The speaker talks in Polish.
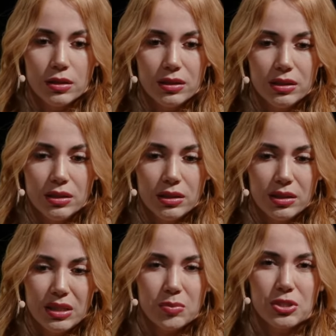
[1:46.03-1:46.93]
i,
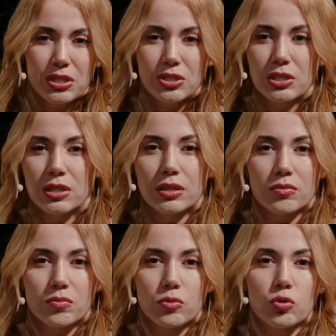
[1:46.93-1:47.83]
ja myślę, że
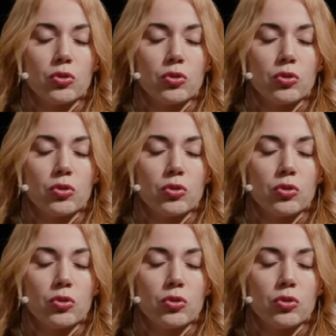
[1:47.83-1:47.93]
mój